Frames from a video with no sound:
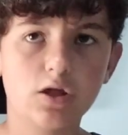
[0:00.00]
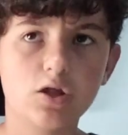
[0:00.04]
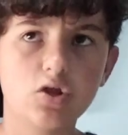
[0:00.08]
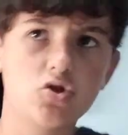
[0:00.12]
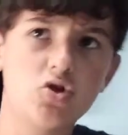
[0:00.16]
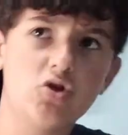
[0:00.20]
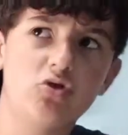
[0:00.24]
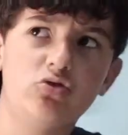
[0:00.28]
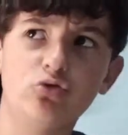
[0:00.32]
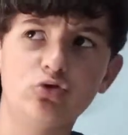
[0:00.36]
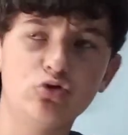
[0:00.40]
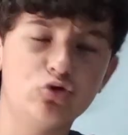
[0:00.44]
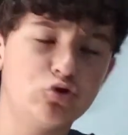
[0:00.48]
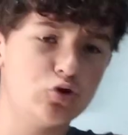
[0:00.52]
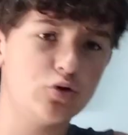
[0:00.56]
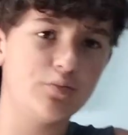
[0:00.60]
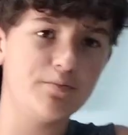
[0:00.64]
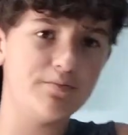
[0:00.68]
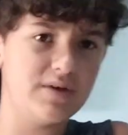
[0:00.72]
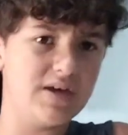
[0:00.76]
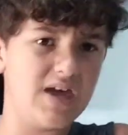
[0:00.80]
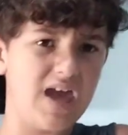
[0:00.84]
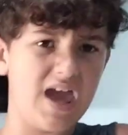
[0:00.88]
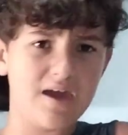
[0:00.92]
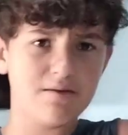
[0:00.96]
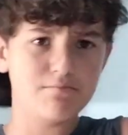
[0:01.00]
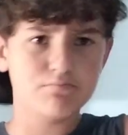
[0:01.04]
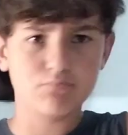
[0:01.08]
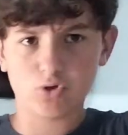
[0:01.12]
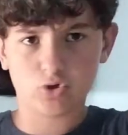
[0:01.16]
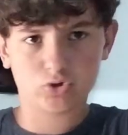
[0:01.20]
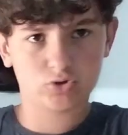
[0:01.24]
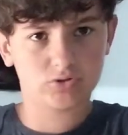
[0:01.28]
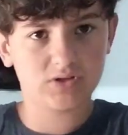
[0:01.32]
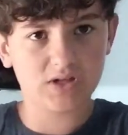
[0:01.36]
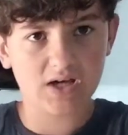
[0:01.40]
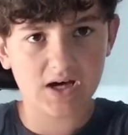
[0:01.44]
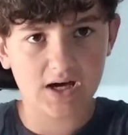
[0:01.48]
Il Jason zombie è
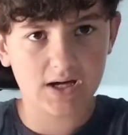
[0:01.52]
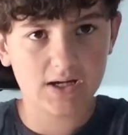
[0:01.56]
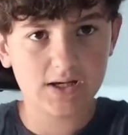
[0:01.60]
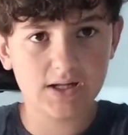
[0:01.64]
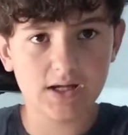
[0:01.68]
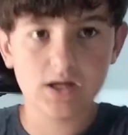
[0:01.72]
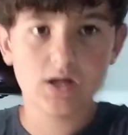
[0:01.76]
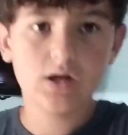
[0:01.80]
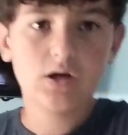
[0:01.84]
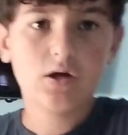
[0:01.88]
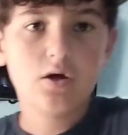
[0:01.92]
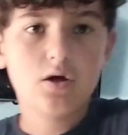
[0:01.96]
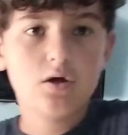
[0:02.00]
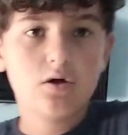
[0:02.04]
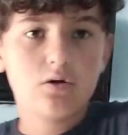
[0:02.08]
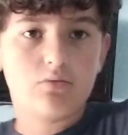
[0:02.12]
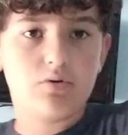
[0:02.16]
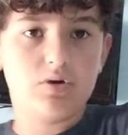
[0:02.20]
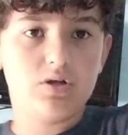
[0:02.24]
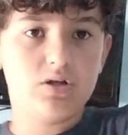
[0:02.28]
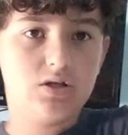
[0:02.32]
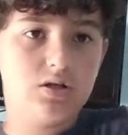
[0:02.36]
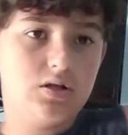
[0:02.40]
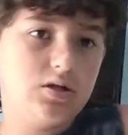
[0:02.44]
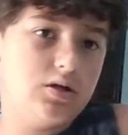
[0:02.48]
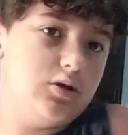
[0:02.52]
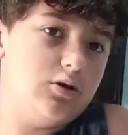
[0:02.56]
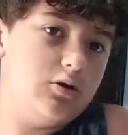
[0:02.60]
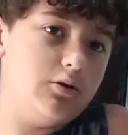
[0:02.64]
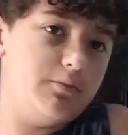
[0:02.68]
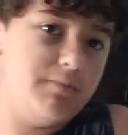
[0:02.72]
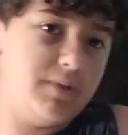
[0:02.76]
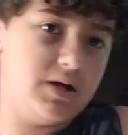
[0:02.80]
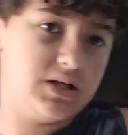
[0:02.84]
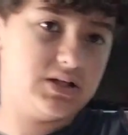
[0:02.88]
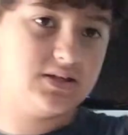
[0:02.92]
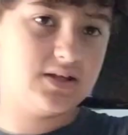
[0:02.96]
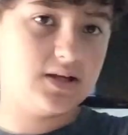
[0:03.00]
immortale quindi lo
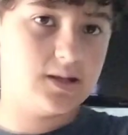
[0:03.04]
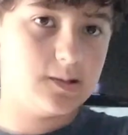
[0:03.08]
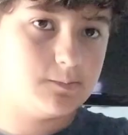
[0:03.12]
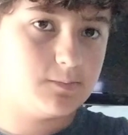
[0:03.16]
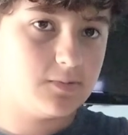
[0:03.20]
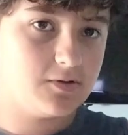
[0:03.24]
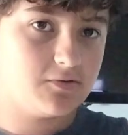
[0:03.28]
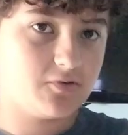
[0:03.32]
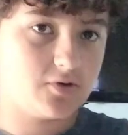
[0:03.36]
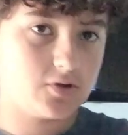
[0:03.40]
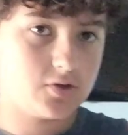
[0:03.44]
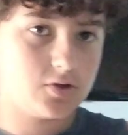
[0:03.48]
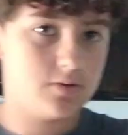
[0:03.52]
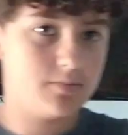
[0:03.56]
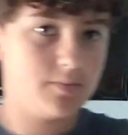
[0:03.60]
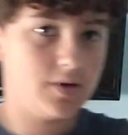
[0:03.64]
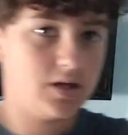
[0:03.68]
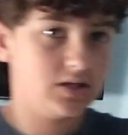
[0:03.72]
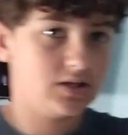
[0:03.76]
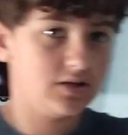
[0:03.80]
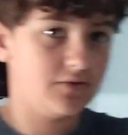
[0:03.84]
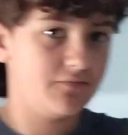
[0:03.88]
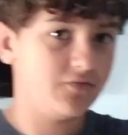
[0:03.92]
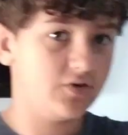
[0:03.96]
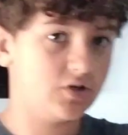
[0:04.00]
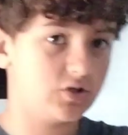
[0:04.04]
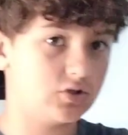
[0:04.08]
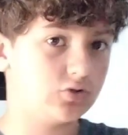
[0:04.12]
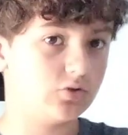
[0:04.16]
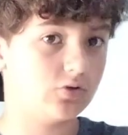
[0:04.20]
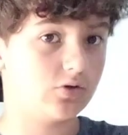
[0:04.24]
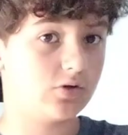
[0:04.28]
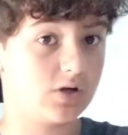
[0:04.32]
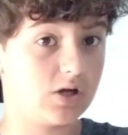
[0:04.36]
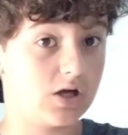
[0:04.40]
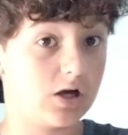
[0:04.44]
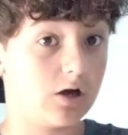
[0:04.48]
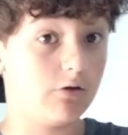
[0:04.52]
batterebbe facilmente a
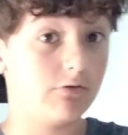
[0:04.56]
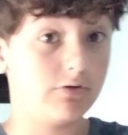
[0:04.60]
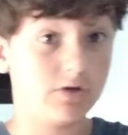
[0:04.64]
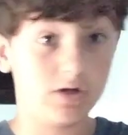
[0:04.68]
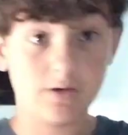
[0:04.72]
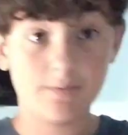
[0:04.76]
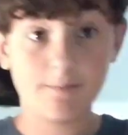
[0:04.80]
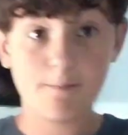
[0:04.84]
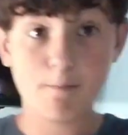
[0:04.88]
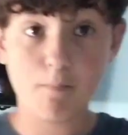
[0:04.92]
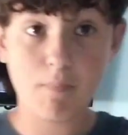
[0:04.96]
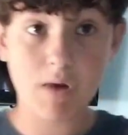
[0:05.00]
Victor Crowley.